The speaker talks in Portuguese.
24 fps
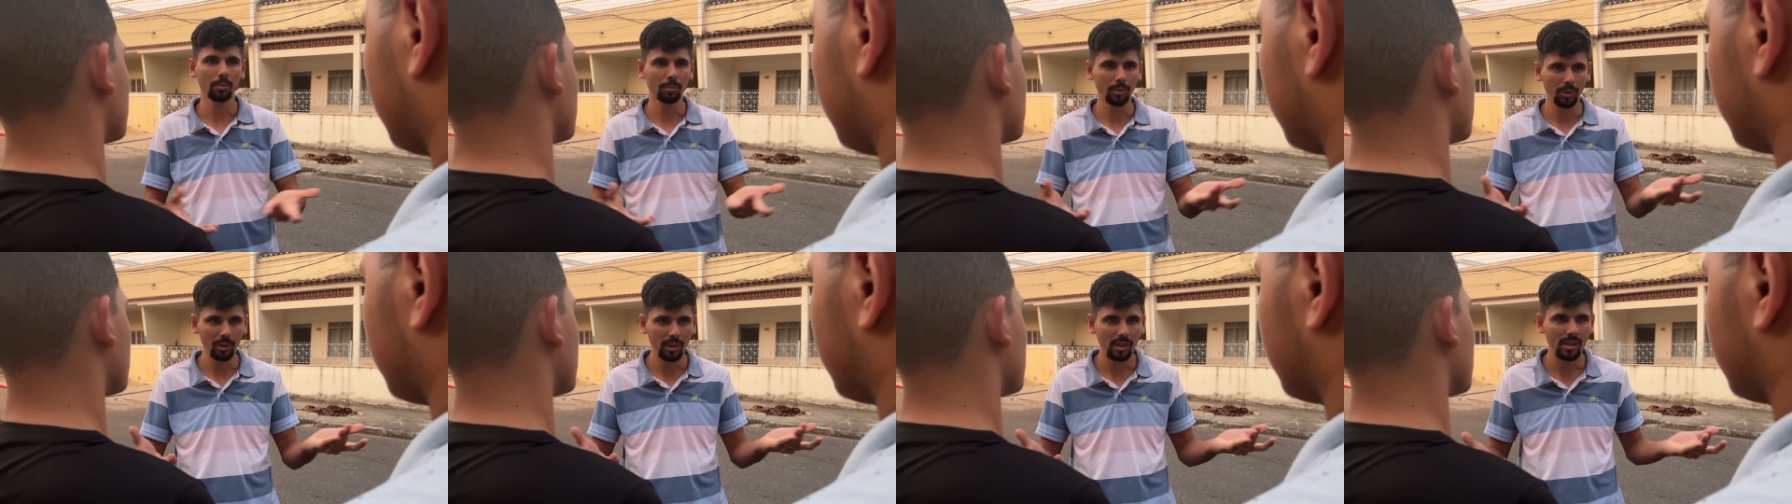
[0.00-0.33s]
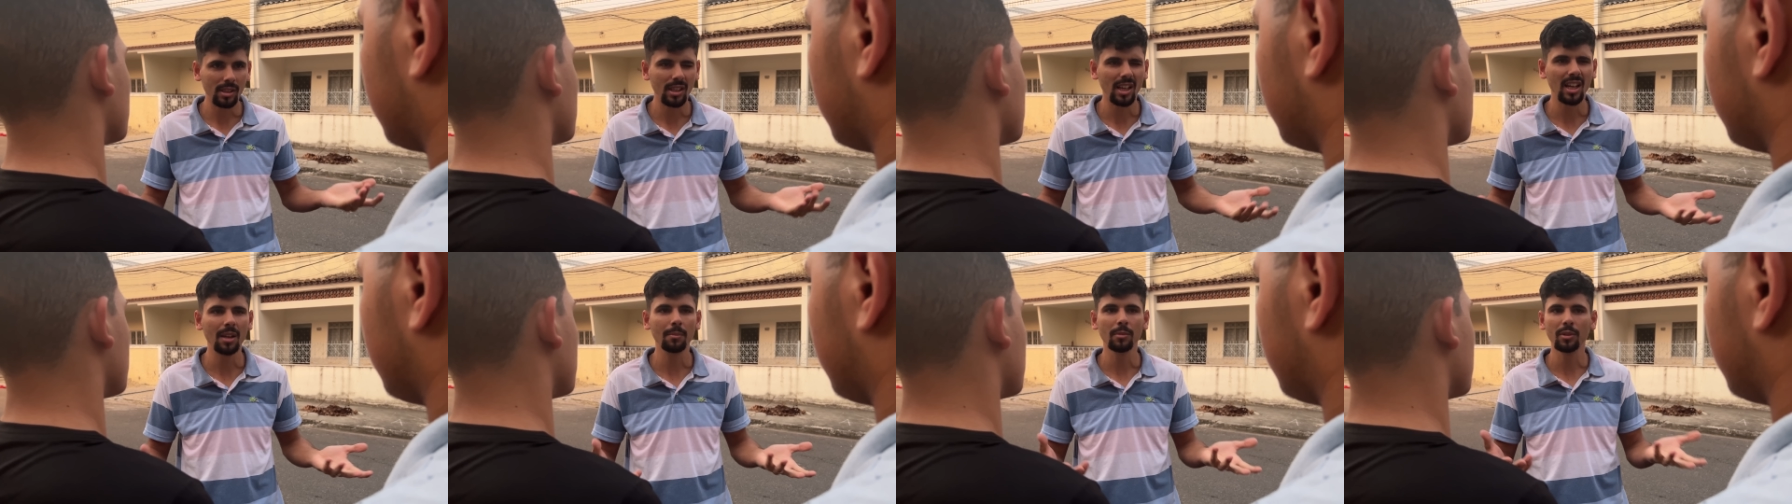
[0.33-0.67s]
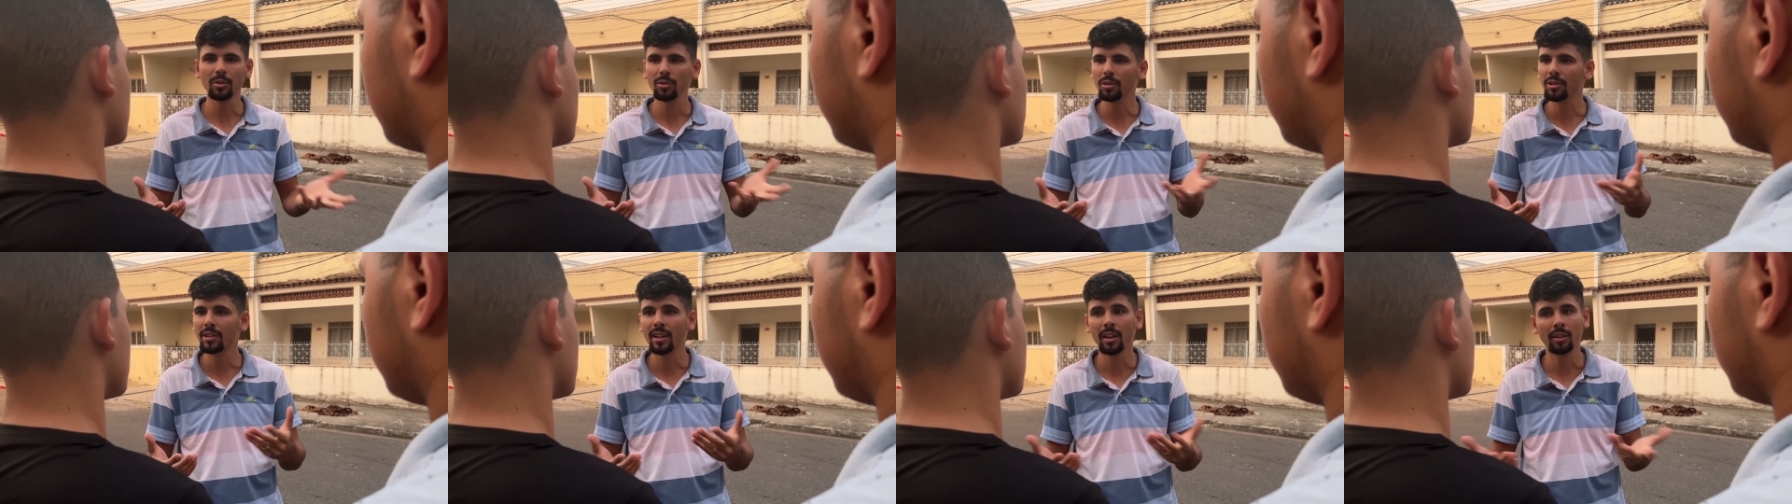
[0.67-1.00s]
1.100,
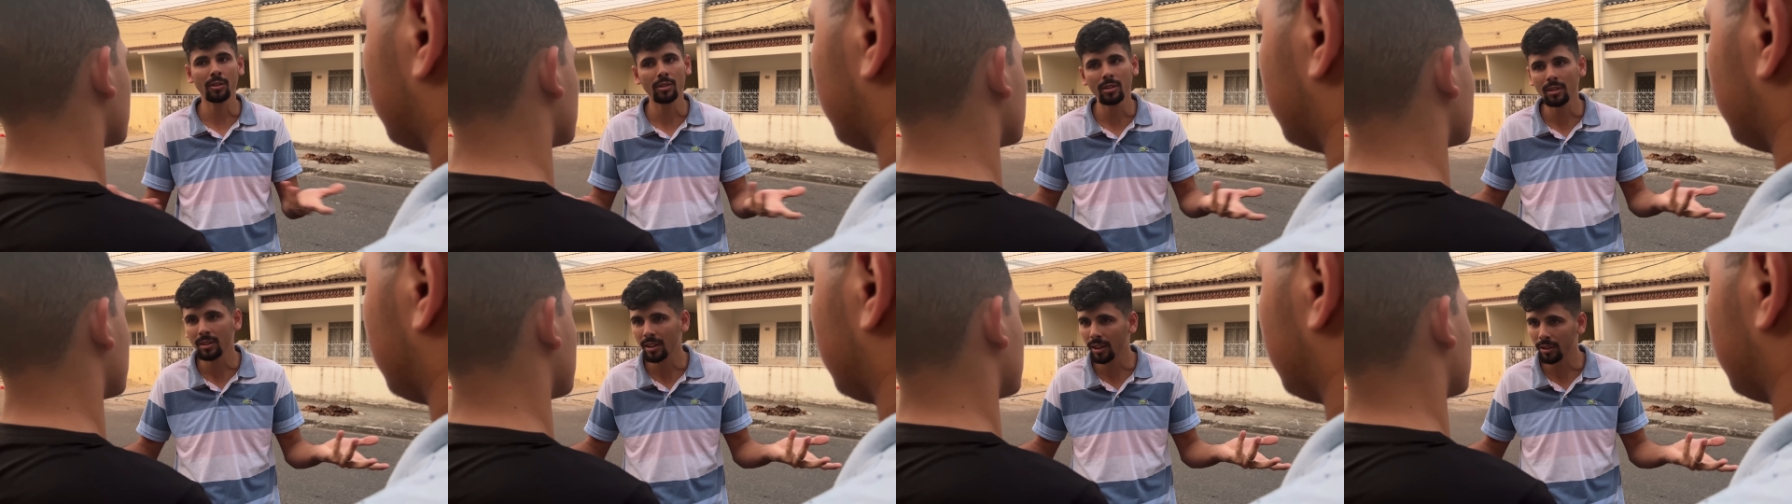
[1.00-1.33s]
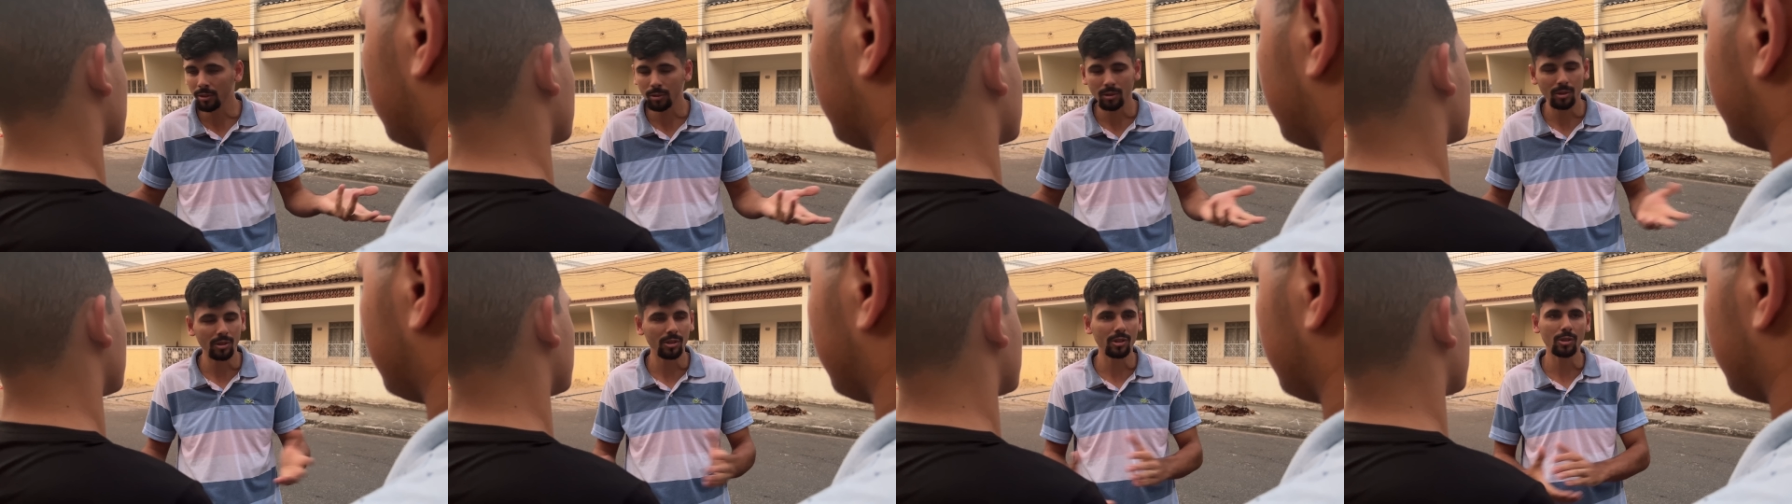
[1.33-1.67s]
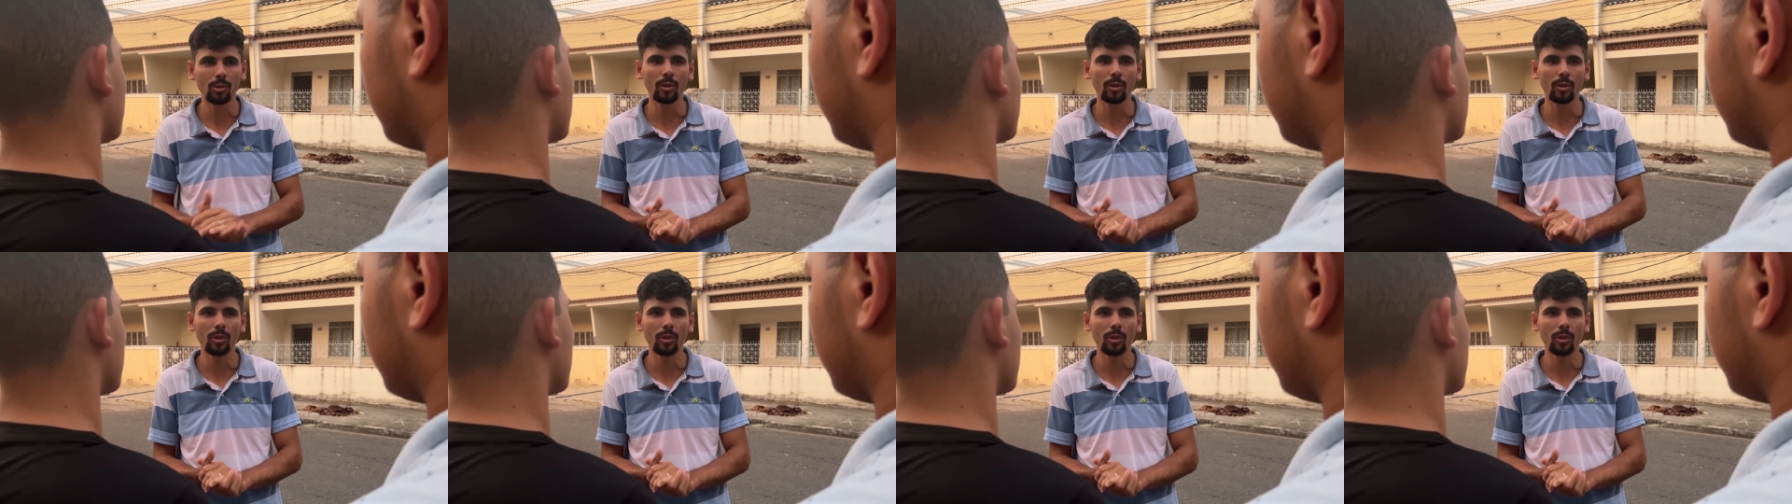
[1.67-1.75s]
1.200 e tendo que se